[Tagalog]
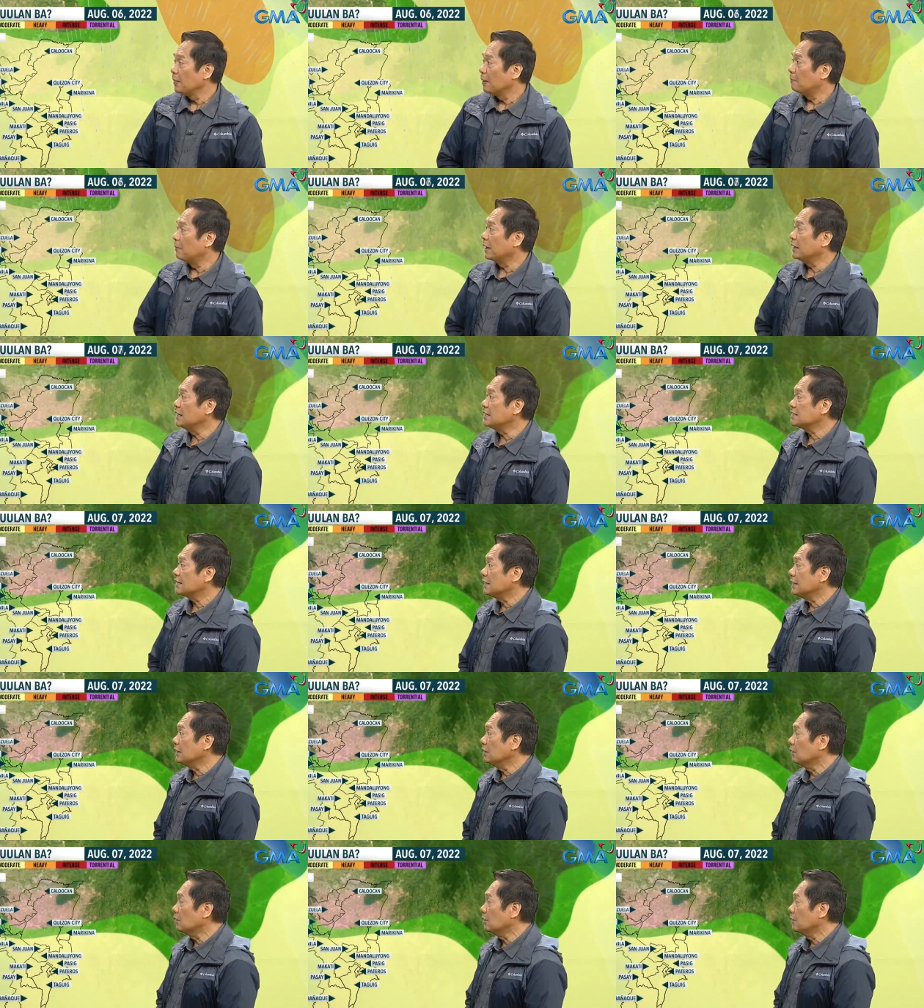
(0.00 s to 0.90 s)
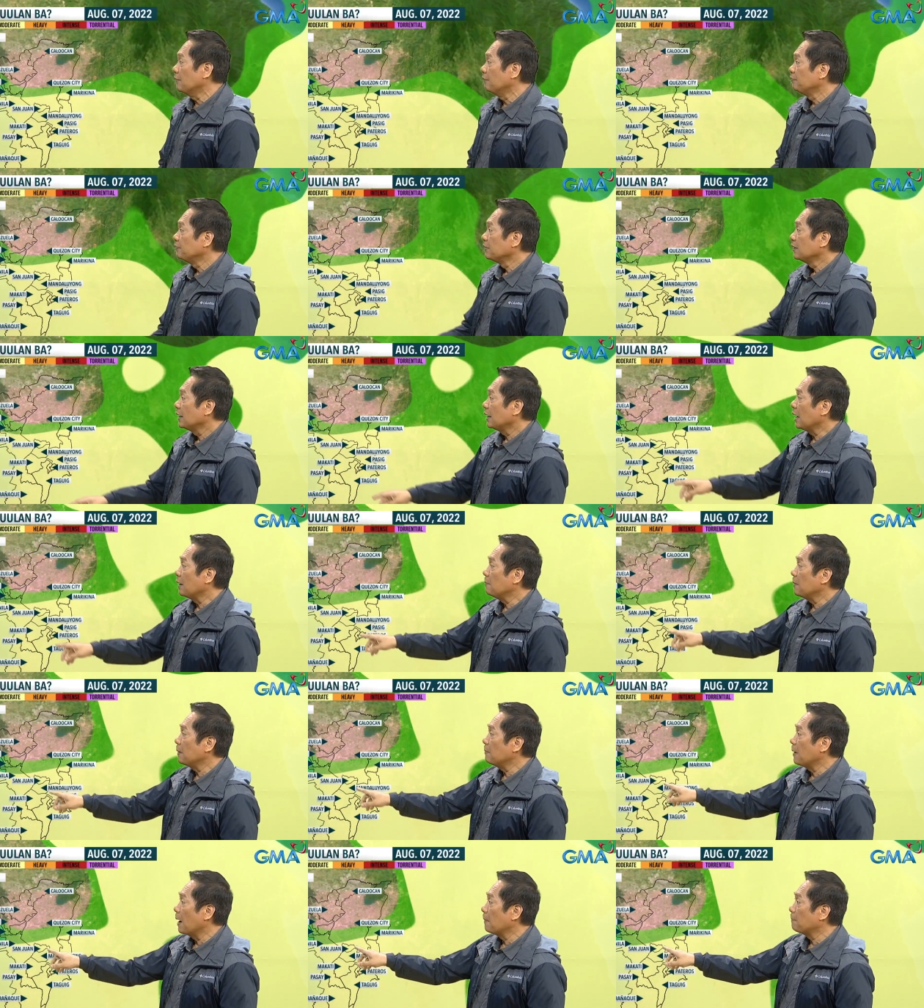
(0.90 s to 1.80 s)
Maging sa linggo, eh,
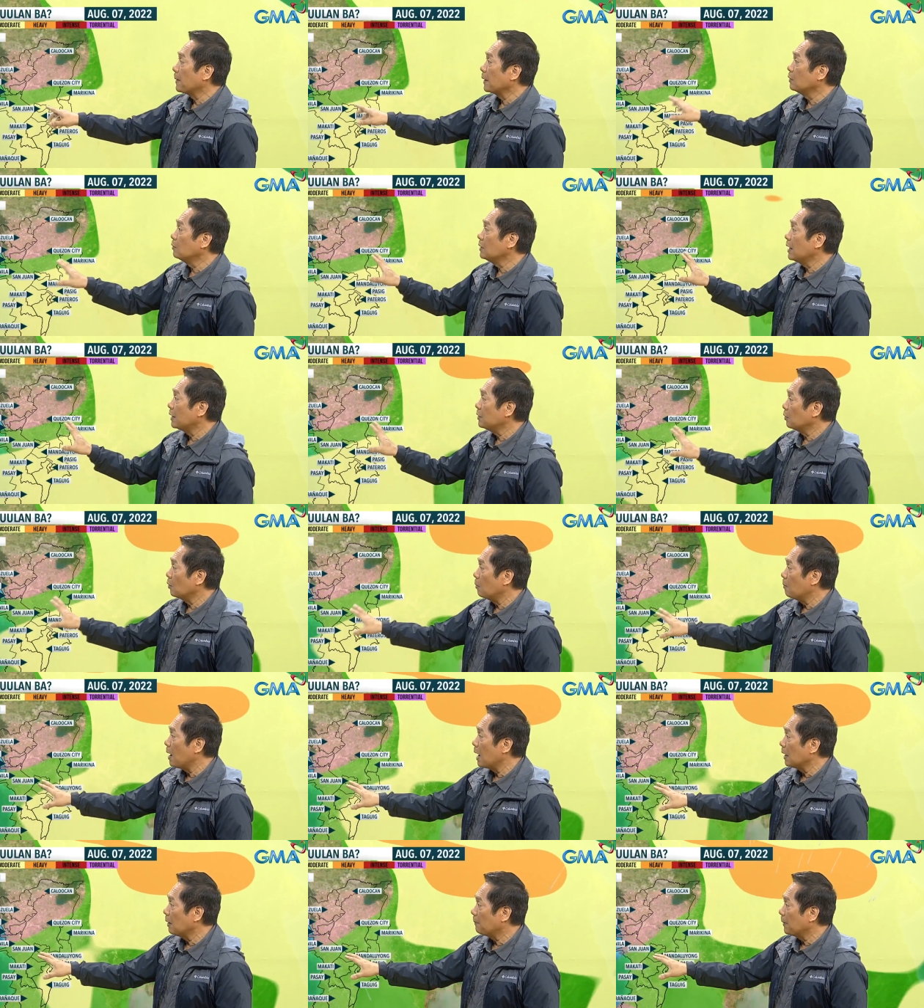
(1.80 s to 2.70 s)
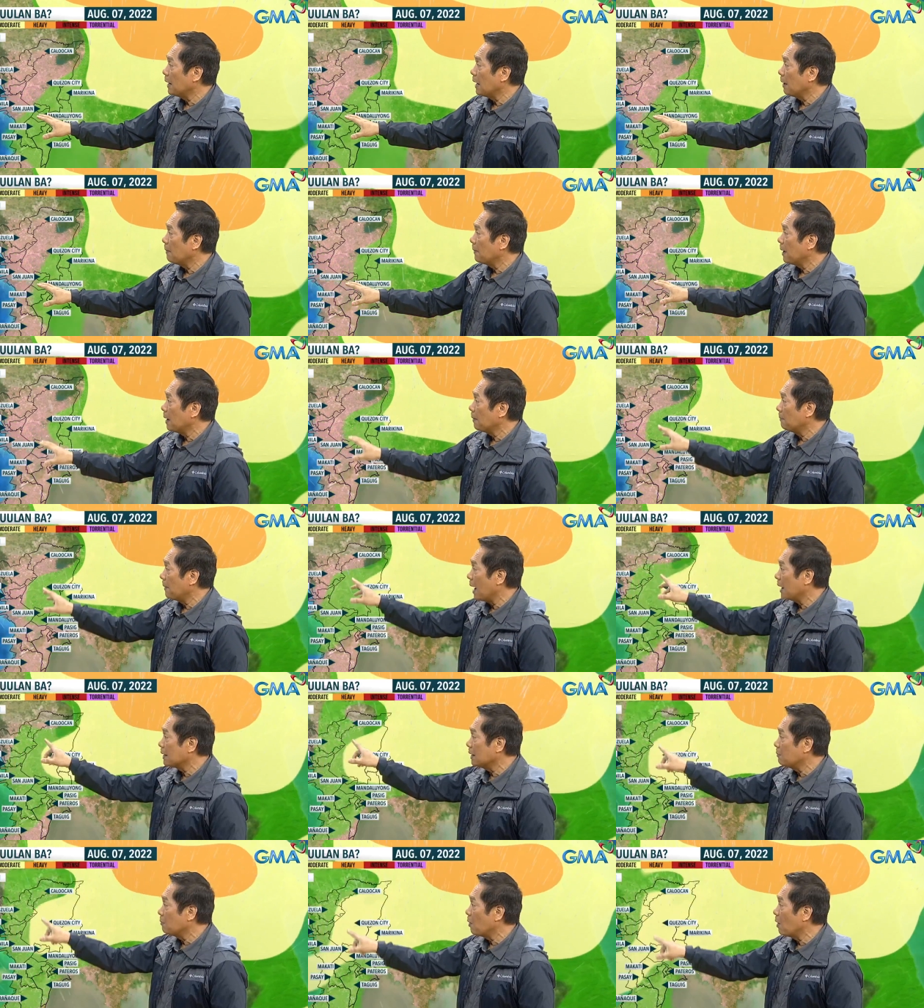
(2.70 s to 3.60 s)
may mga pagulan, umaga pa lamang,
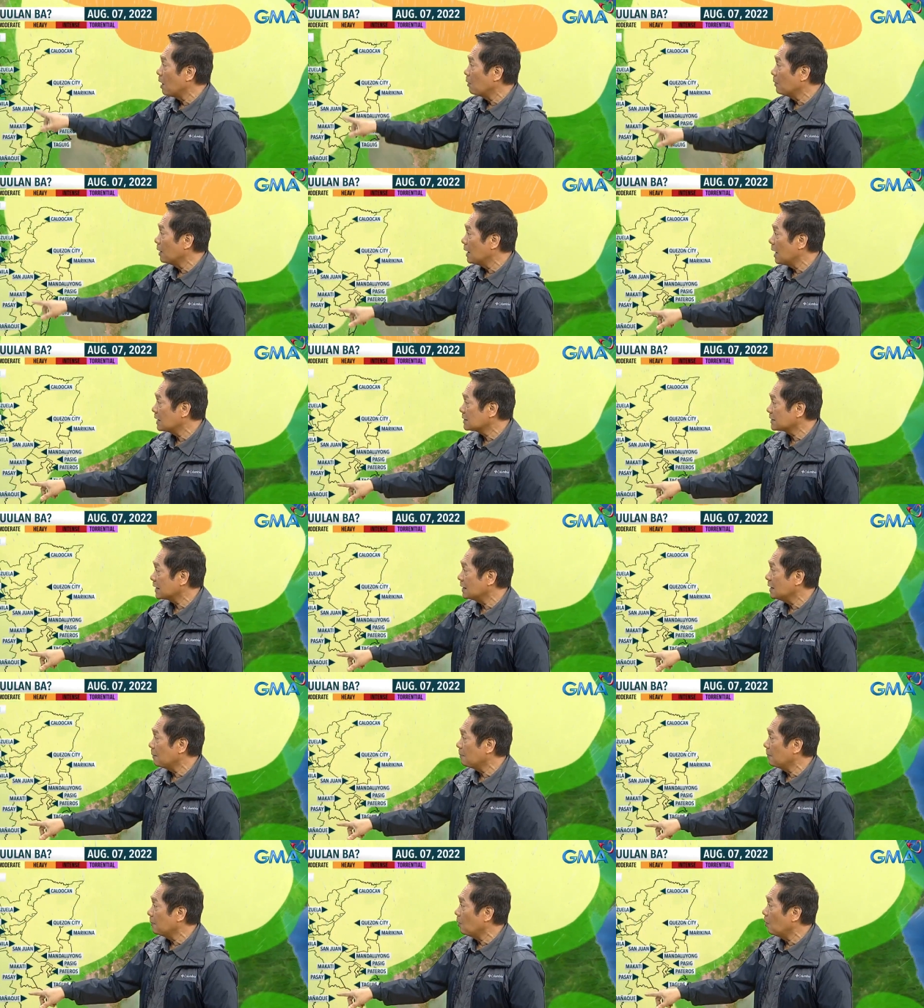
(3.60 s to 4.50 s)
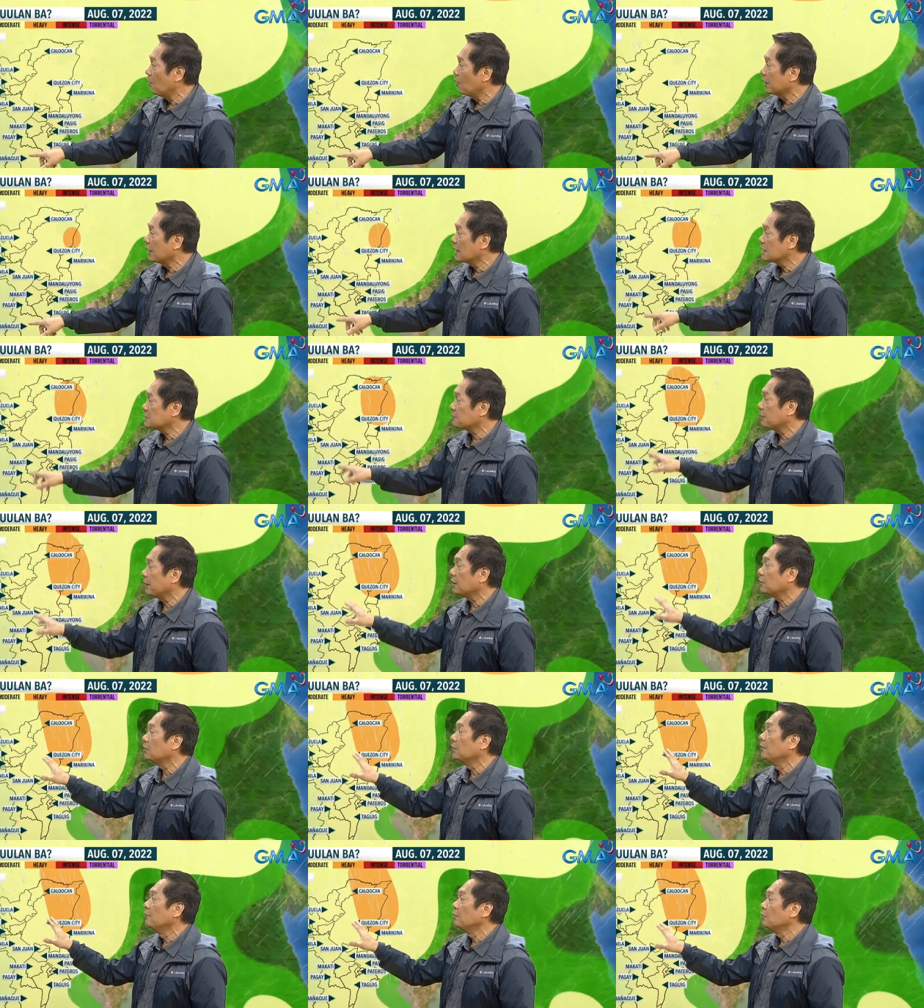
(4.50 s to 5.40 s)
bahagyang mawawala sa ilang oras,
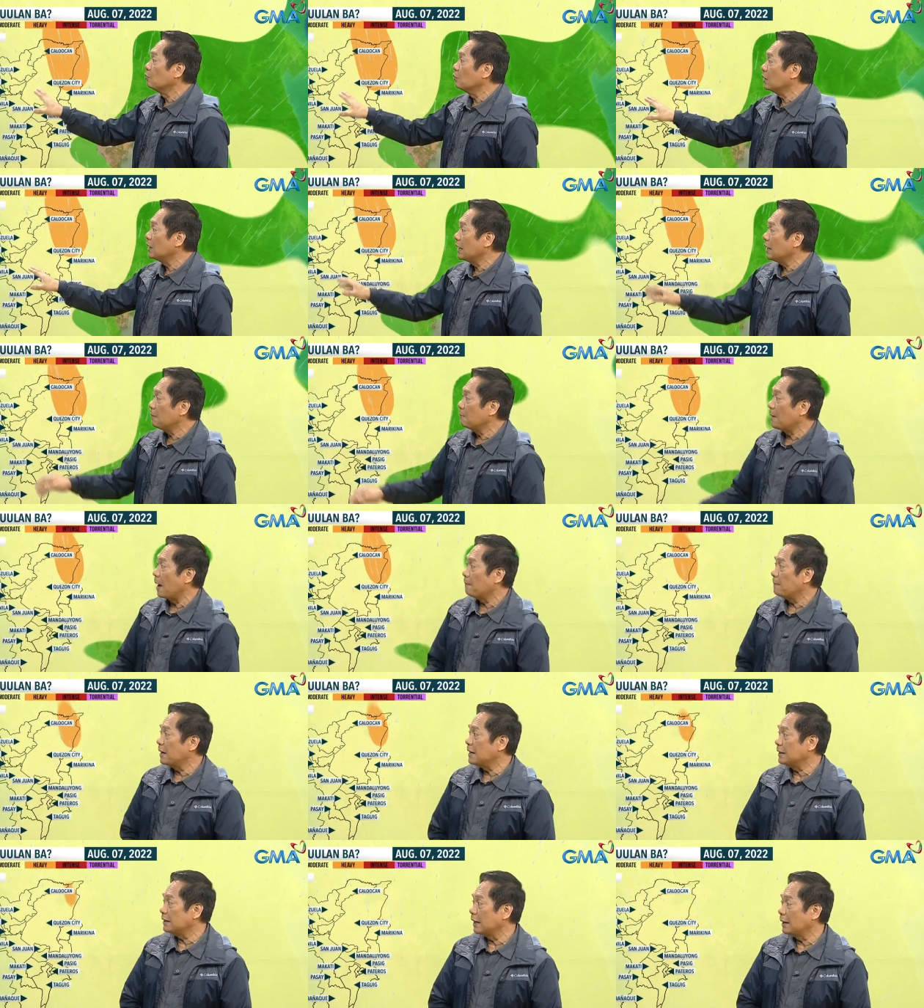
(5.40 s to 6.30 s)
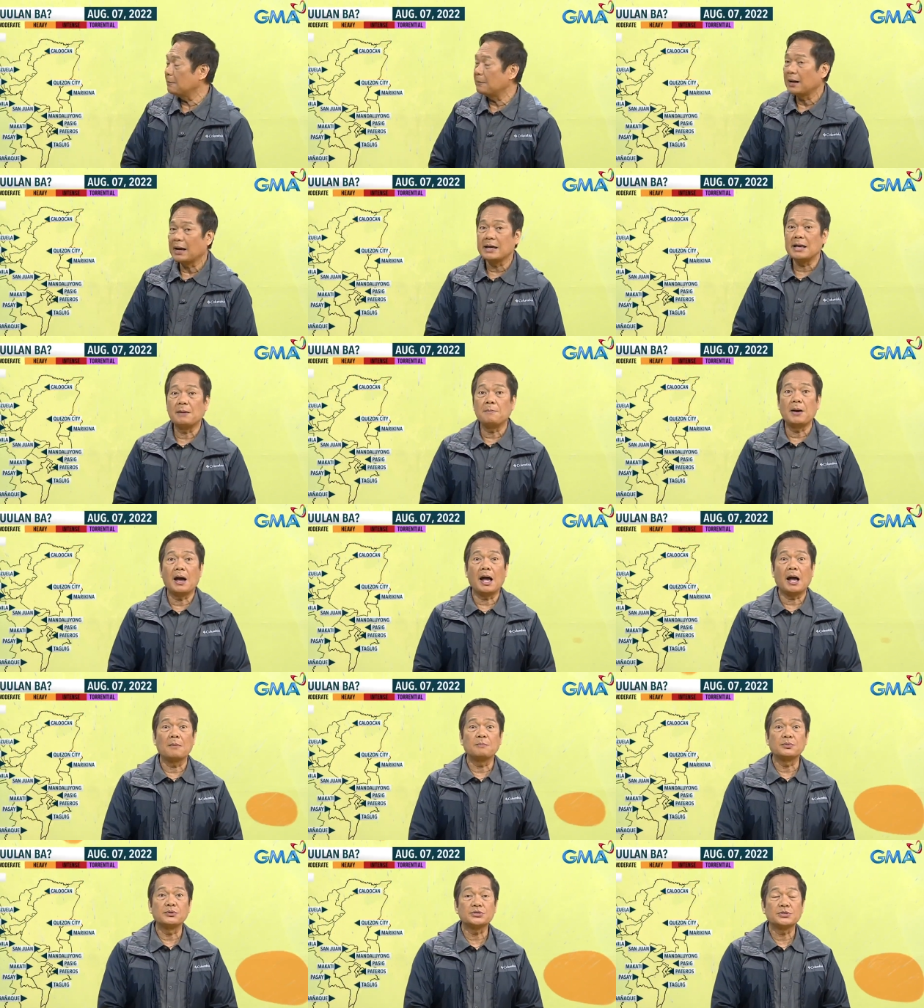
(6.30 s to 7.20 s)
pero muli, babalik na naman kaya
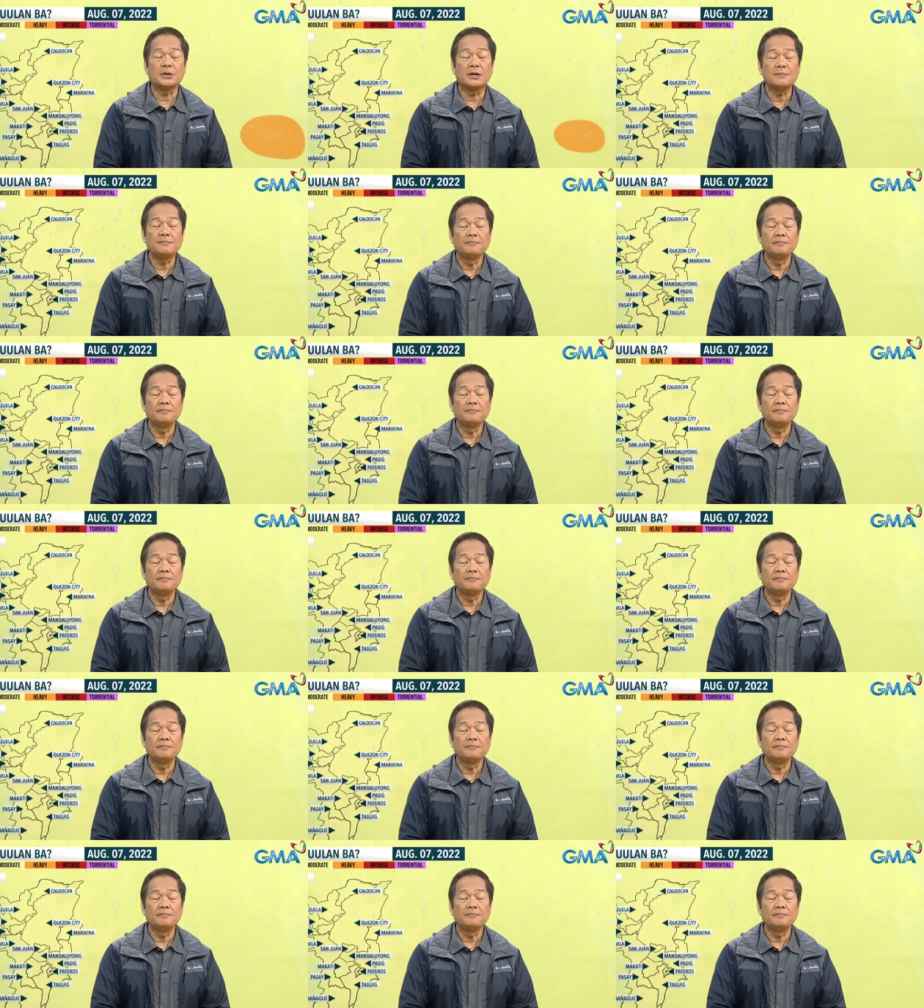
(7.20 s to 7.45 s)
mga kapuso.